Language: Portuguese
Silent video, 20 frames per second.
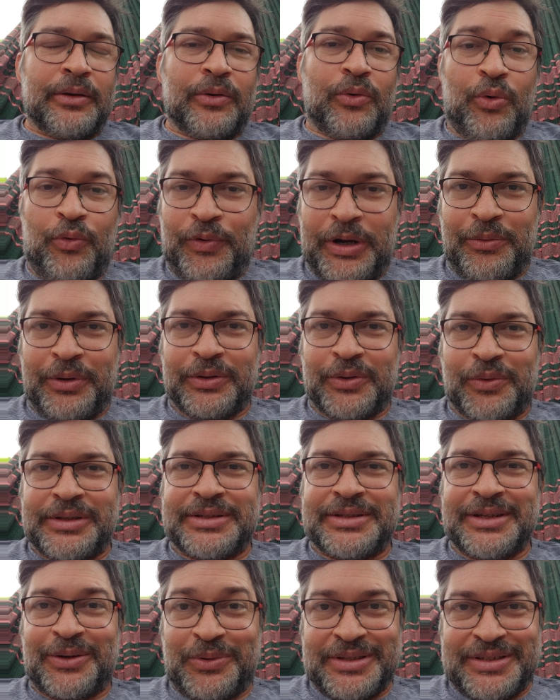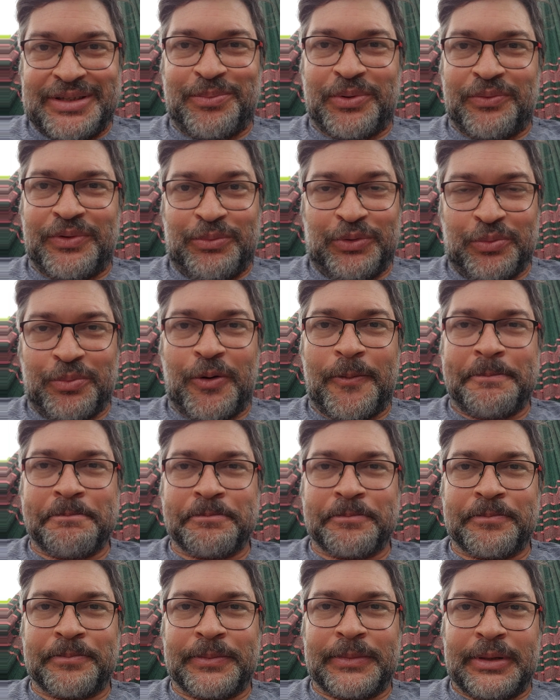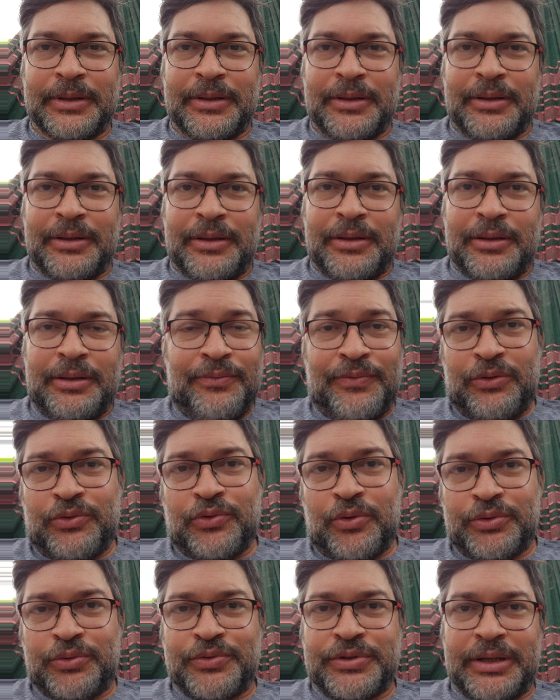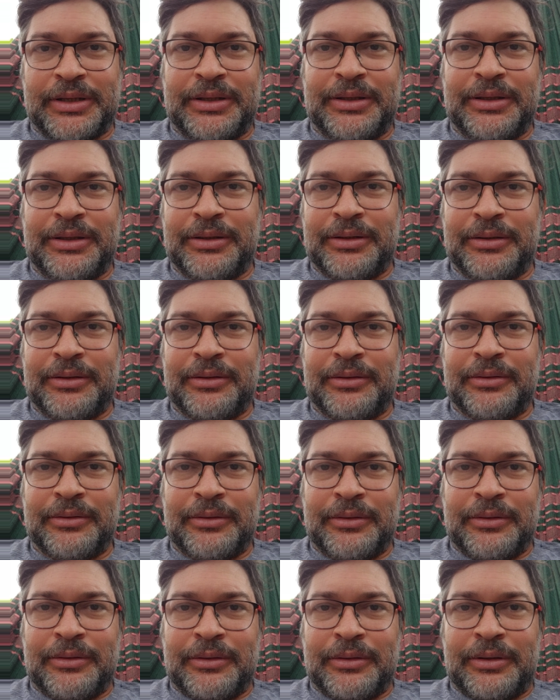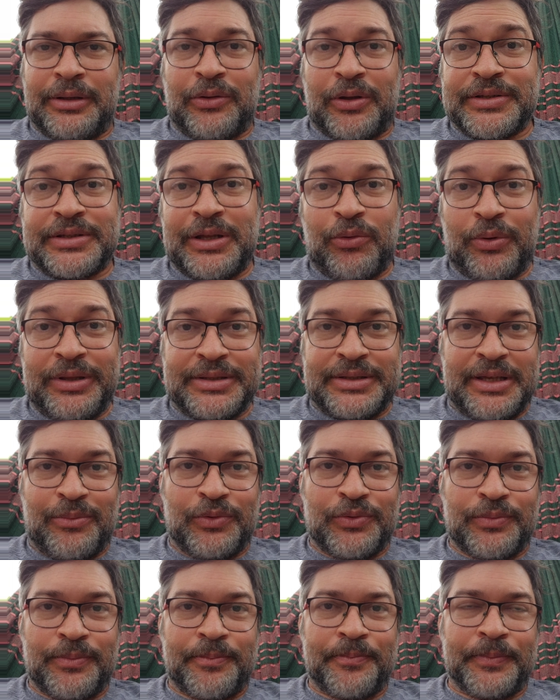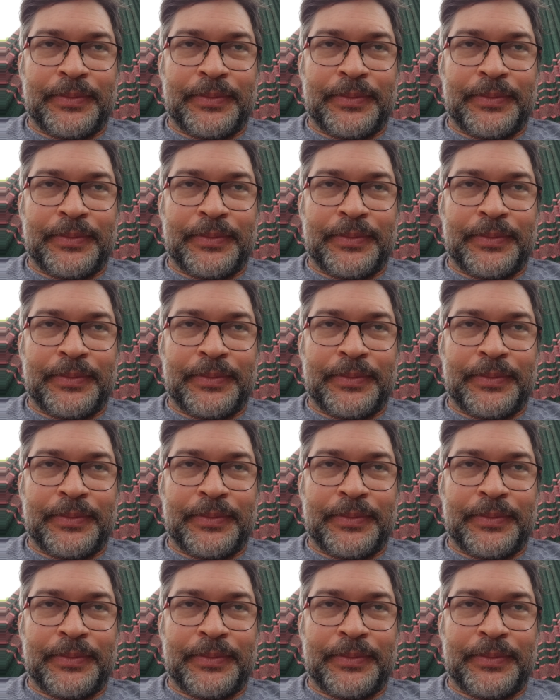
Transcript: O rufão, que eu não conhecia, conheci, provei, muito bom. E vários outros, né? Que, que nós não conhecemos.